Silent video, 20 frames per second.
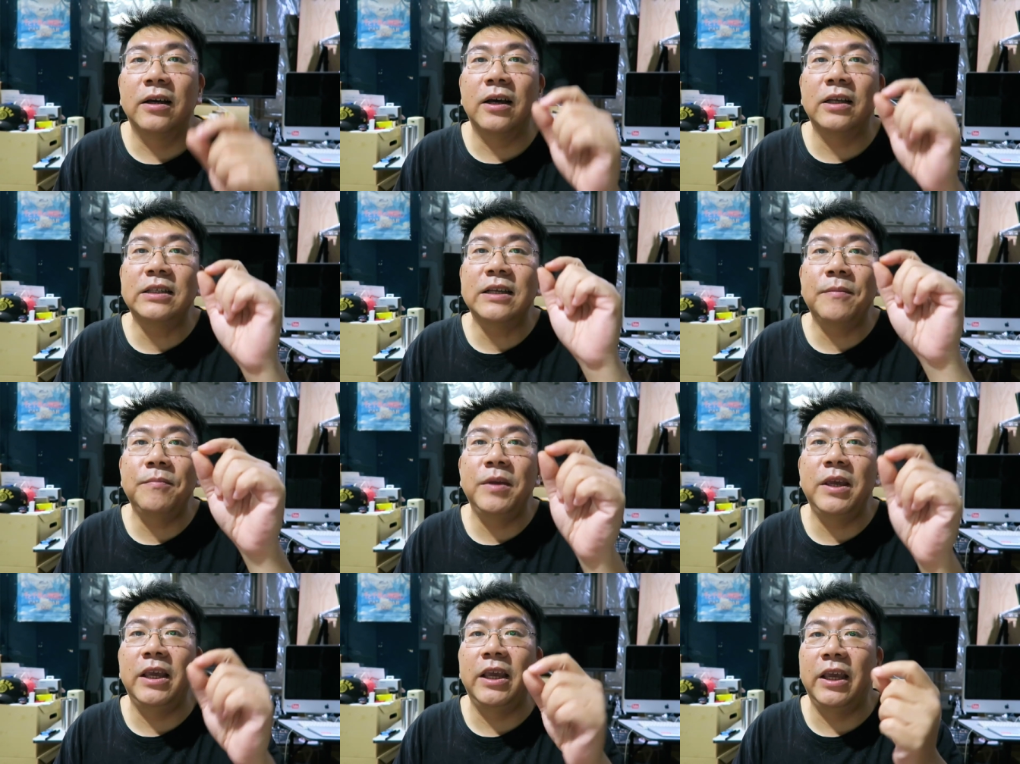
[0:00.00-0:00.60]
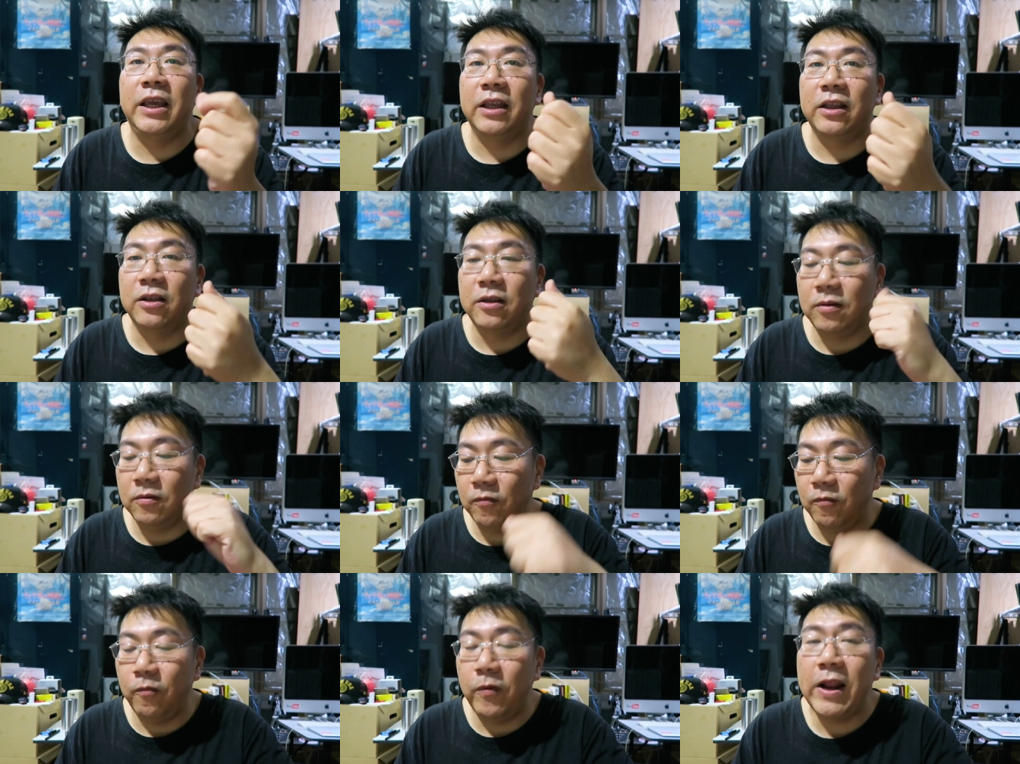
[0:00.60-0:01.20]
ก็จะมี
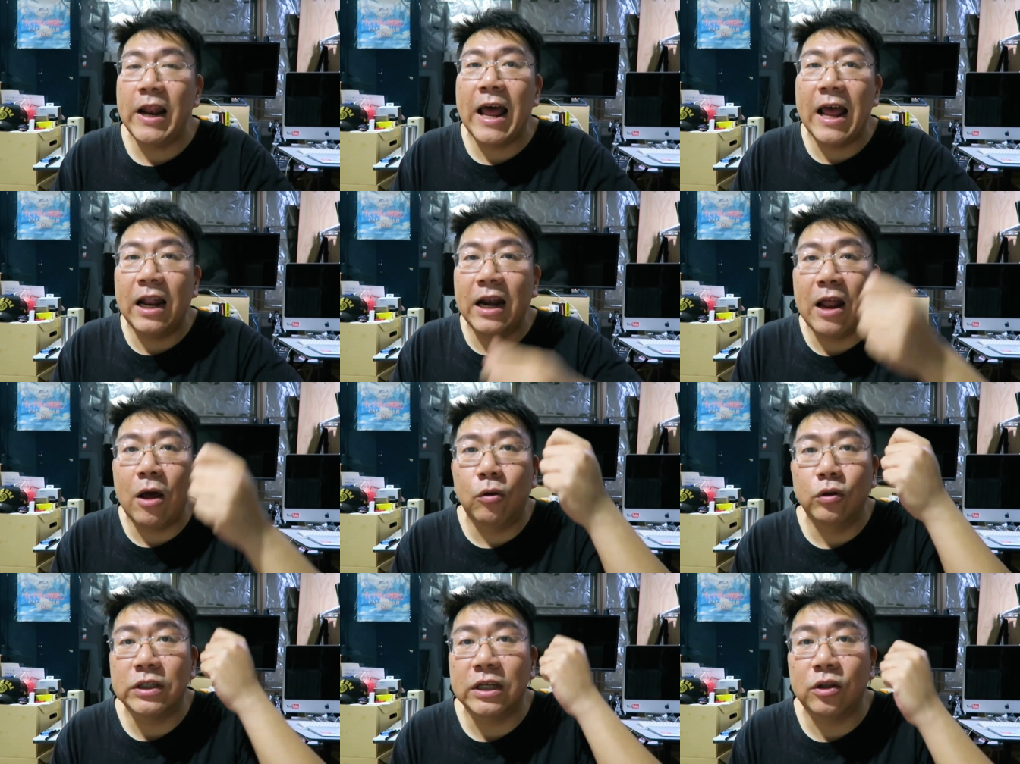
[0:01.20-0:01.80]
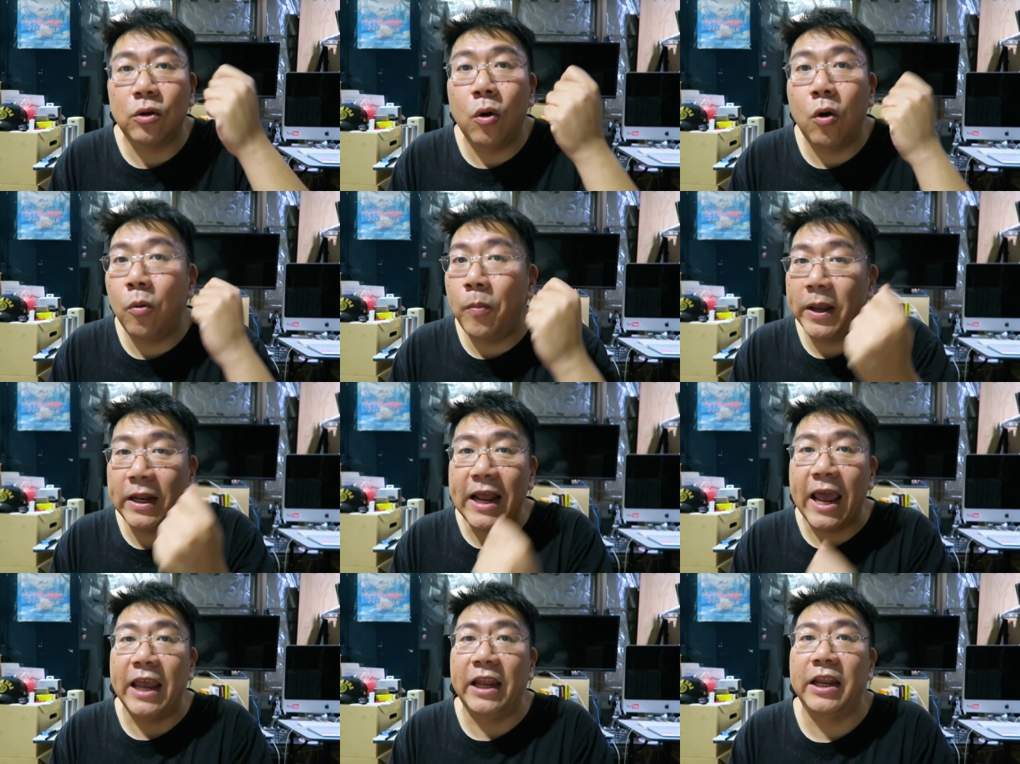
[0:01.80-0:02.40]
เวลาเราจะโทร
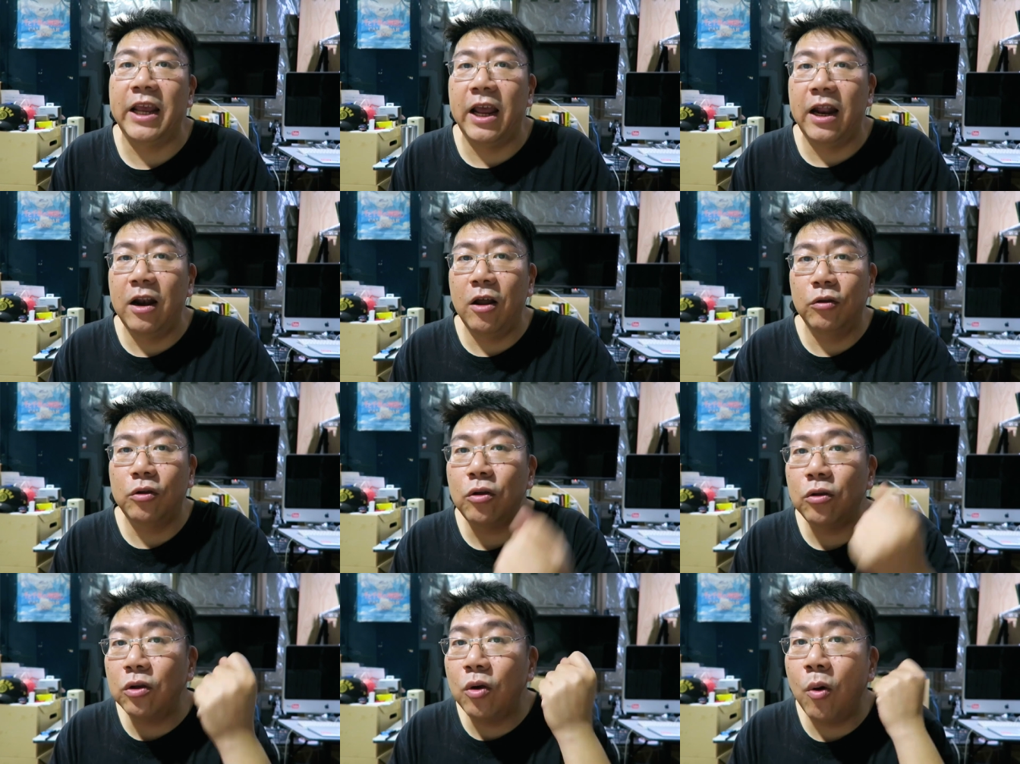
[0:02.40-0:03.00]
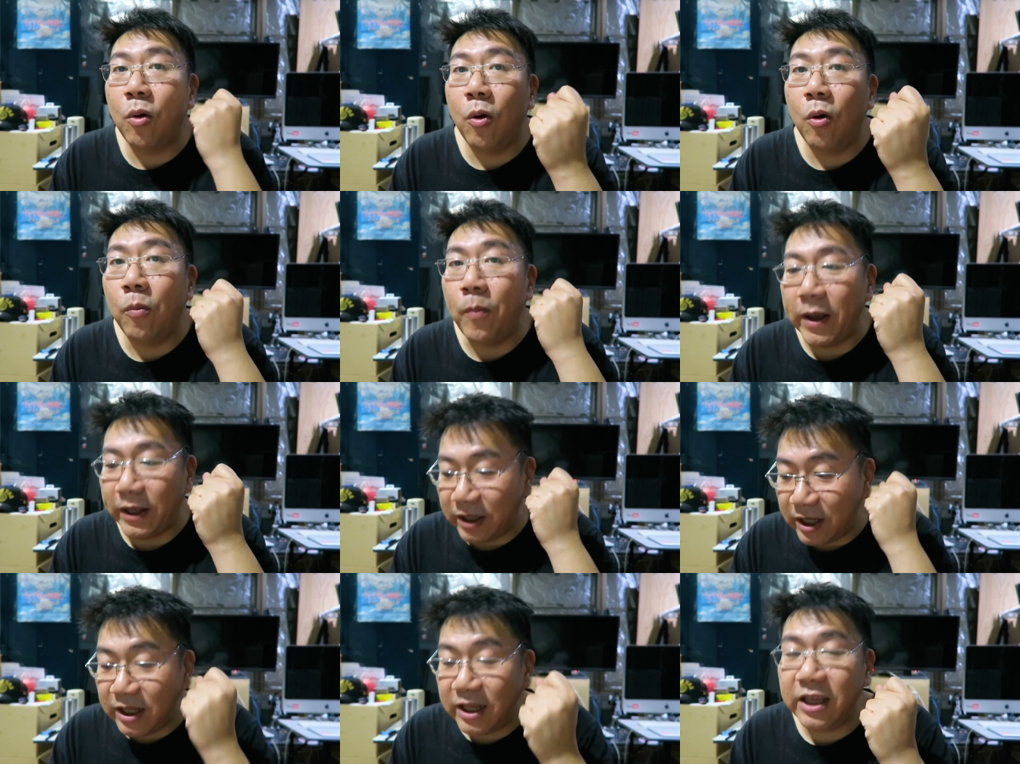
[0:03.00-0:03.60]
ไปไหนเนี่ยเราต้องโทร
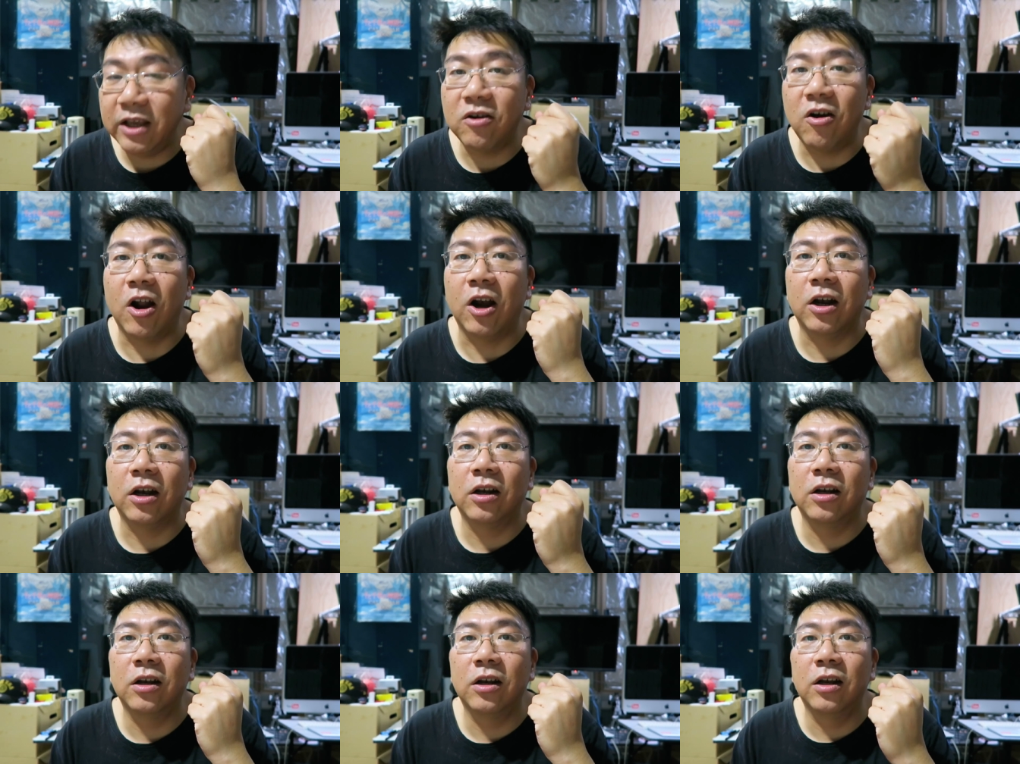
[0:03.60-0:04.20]
ไปที่นี่ก่อน